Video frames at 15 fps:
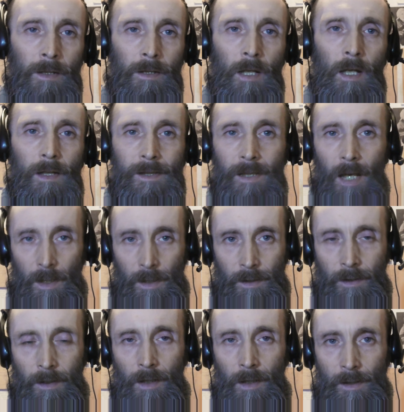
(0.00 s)
Я за
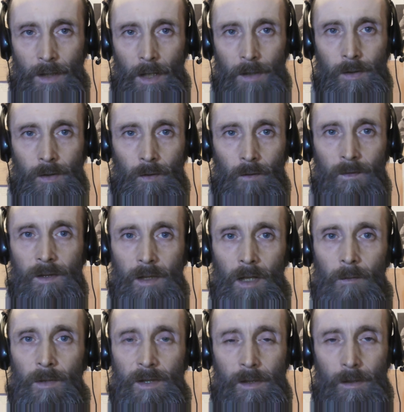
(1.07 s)
стерилизацию
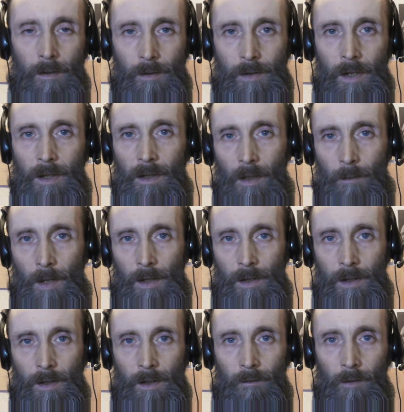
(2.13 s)
всех без исключения
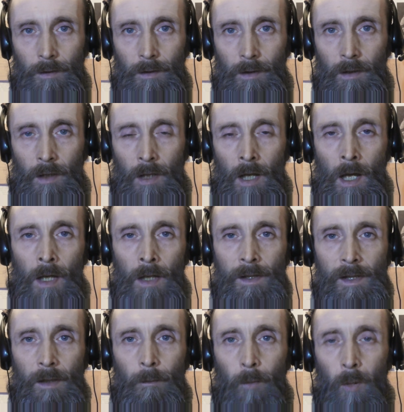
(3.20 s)
домашних животных,
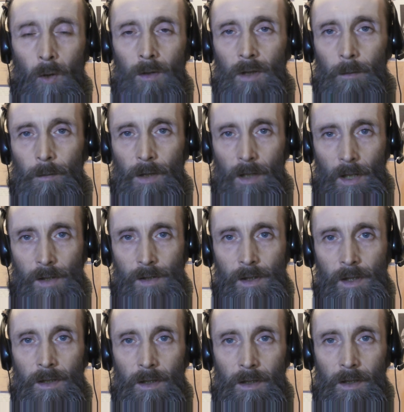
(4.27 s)
за полное
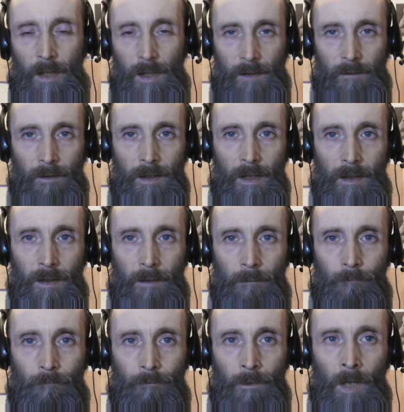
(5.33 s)
прекращение их разведения –
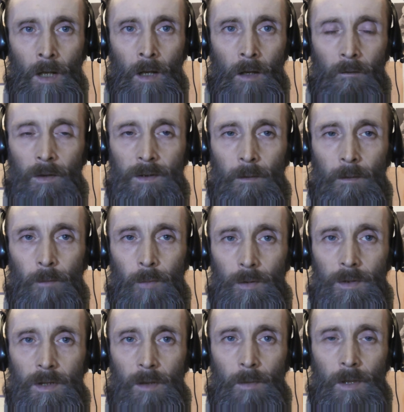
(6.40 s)
в этом
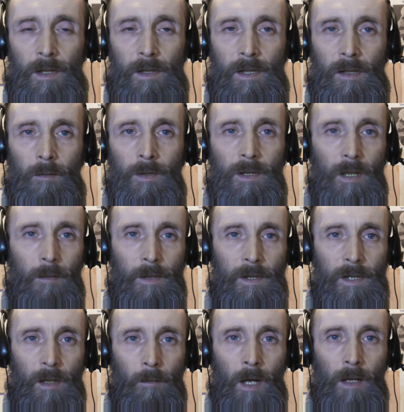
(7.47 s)
пункте мы с любителями
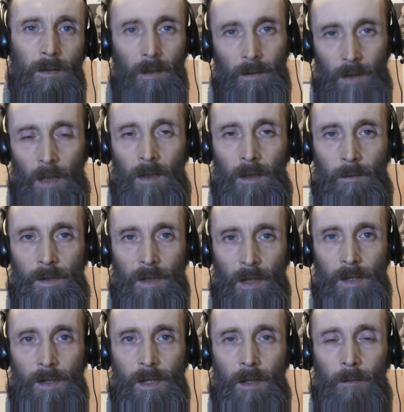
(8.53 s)
собак на данном
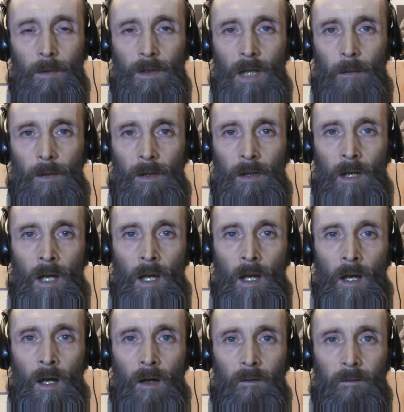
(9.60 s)
историческом этапе
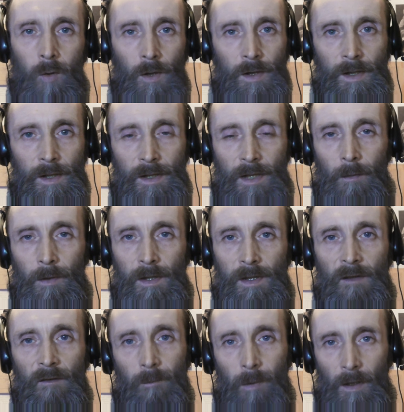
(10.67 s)
в большей степени
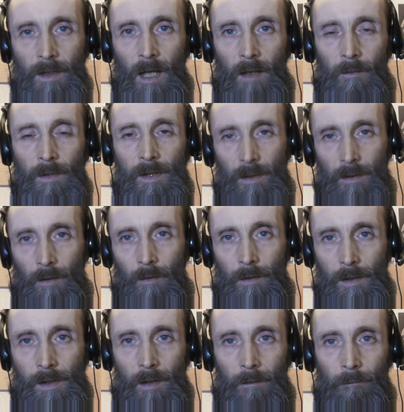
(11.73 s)
совпадаем и
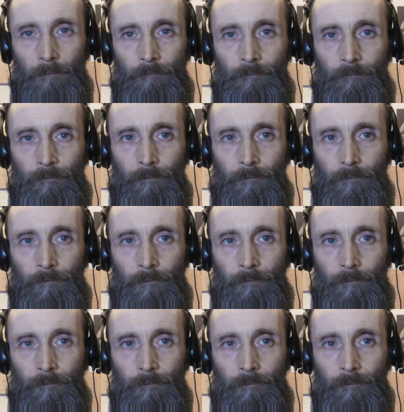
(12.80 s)
сотрудничаем.